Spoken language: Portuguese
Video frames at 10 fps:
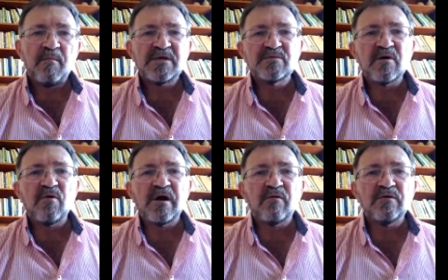mesmo
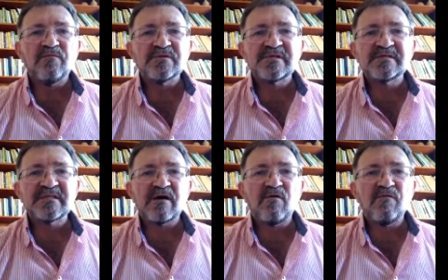agora quando você
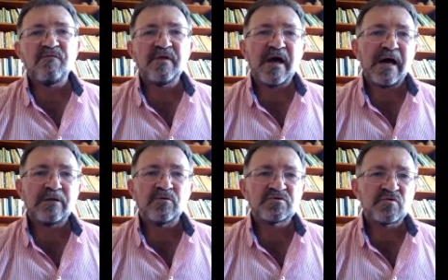está
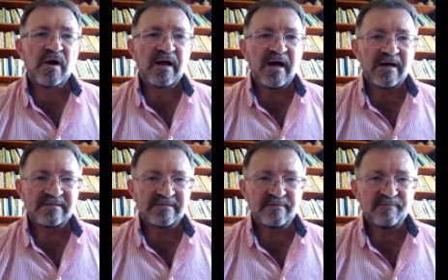confinado à sua
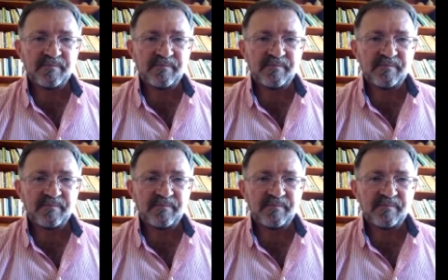casa.